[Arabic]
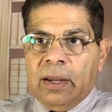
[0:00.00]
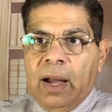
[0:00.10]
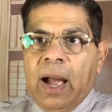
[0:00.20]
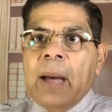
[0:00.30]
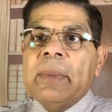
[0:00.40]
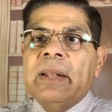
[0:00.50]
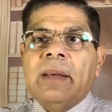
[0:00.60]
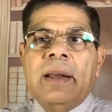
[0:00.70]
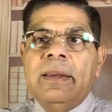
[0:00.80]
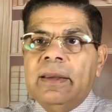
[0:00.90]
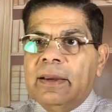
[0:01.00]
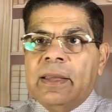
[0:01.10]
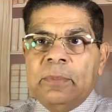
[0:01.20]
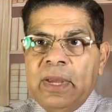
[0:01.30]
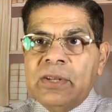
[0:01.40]
عمل تعليق
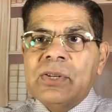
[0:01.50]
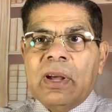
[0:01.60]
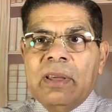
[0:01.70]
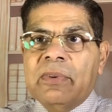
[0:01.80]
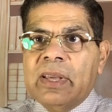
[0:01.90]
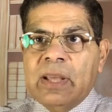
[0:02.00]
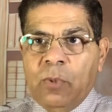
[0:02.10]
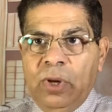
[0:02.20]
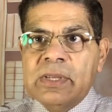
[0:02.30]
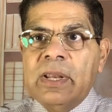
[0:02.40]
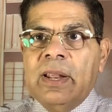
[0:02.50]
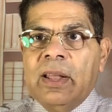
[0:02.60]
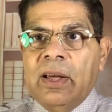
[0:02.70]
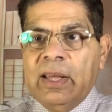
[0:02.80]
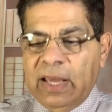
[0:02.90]
جميل ظريف كده محزن
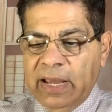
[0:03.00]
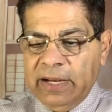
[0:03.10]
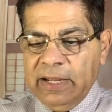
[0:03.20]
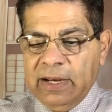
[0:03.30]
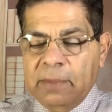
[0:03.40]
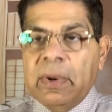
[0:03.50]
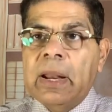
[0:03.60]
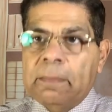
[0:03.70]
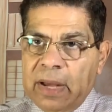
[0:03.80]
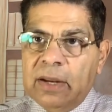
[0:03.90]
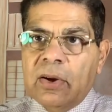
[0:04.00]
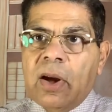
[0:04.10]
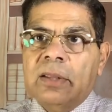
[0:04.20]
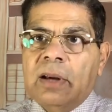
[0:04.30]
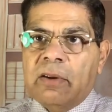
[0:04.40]
للغايه يعني لما لما نقراه
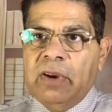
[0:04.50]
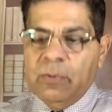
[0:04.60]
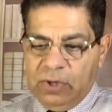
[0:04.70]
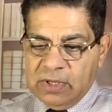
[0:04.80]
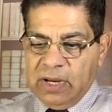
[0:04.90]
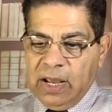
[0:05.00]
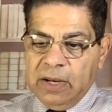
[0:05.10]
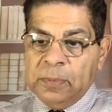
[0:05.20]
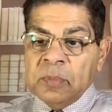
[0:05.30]
هتعرف ليه محزن يعني